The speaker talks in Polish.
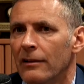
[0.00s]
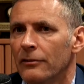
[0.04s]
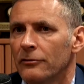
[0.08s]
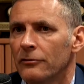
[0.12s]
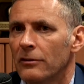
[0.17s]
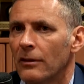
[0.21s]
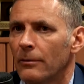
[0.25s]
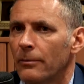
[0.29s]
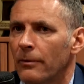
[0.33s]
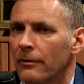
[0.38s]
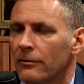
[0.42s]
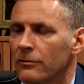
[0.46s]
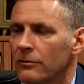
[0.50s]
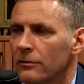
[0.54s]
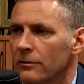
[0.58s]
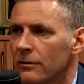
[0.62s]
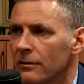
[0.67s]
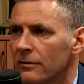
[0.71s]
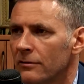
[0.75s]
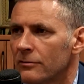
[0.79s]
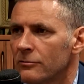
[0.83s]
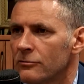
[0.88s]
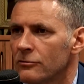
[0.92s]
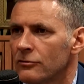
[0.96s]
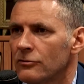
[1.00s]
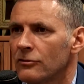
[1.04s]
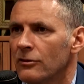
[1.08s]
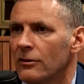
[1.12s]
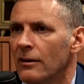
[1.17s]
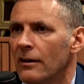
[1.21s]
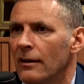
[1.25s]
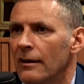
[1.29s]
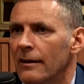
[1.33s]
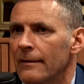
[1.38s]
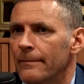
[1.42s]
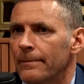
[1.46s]
To na pewno nie
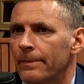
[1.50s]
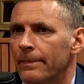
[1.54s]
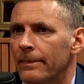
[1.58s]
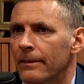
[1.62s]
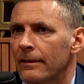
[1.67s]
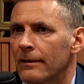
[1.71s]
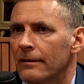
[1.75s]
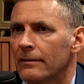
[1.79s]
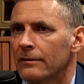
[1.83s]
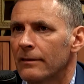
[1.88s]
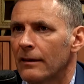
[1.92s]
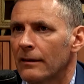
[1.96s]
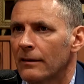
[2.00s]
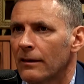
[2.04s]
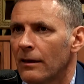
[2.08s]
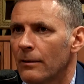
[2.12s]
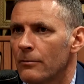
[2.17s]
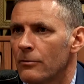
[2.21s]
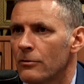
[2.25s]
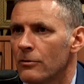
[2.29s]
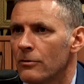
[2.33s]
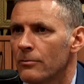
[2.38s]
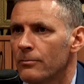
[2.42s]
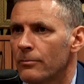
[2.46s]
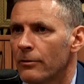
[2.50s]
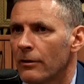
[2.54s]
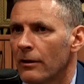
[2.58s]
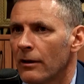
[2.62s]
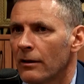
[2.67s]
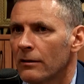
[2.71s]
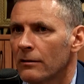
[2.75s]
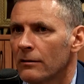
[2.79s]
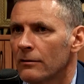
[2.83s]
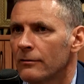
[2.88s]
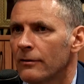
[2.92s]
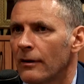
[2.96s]
służy y, takiemu
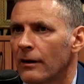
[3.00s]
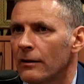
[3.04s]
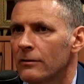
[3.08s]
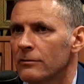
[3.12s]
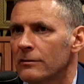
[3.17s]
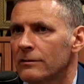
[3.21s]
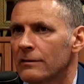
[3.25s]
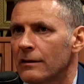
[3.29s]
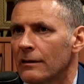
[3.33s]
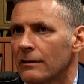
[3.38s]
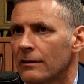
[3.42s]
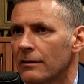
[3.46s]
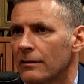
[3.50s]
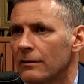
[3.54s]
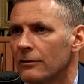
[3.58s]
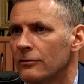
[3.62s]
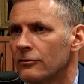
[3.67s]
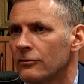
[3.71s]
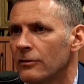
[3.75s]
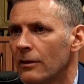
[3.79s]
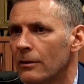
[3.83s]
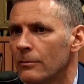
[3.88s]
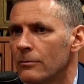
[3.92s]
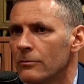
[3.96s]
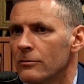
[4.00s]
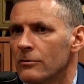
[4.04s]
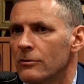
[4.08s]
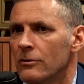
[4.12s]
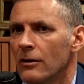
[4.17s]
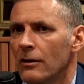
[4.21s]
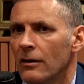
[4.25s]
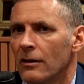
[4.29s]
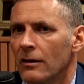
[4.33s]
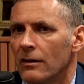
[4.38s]
projektowaniu strategicznemu,